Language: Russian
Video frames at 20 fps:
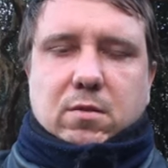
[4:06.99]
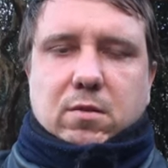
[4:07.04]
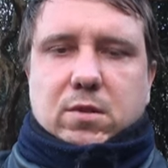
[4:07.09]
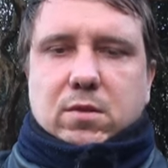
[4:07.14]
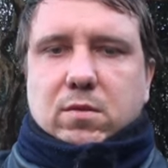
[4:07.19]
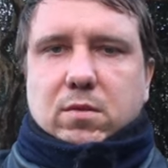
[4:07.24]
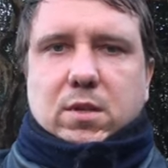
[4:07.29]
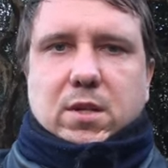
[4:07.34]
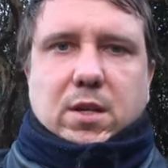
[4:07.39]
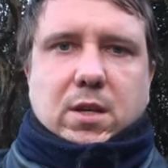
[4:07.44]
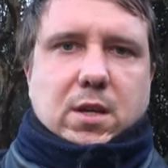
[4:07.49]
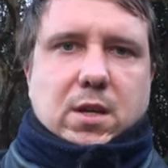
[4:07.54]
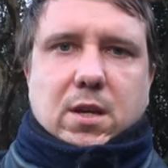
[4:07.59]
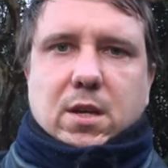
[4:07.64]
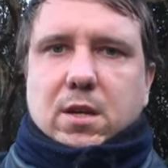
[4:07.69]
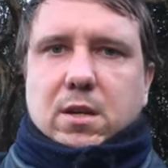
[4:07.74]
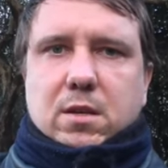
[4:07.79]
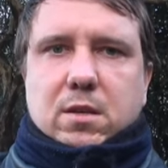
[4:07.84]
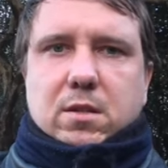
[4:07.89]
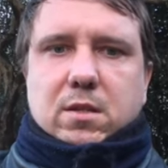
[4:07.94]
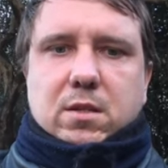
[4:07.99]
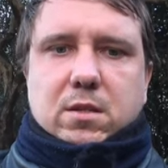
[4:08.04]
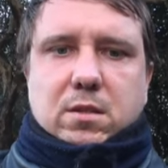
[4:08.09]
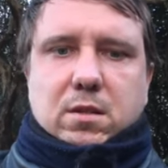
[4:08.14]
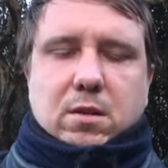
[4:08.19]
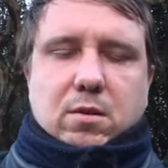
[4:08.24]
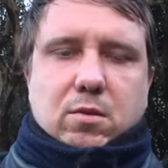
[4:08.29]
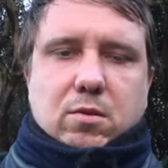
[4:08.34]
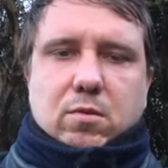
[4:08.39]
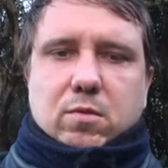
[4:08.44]
то есть вот ракетницы,
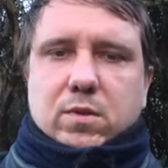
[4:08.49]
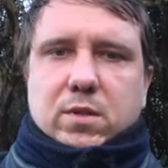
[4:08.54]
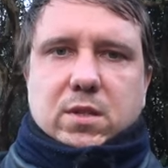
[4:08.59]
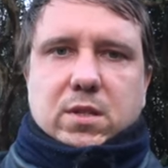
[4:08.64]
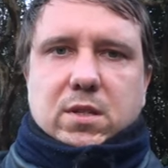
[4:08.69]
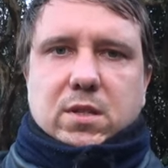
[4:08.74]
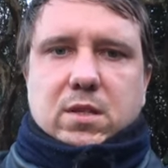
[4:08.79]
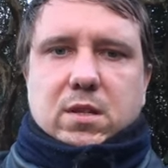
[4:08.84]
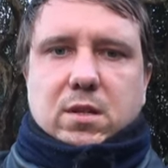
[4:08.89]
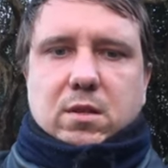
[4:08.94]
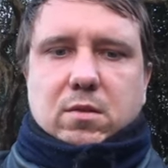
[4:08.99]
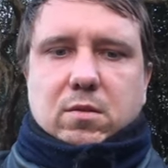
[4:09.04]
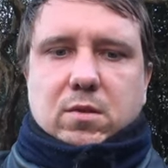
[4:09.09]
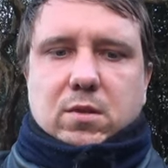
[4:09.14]
такого здесь нет.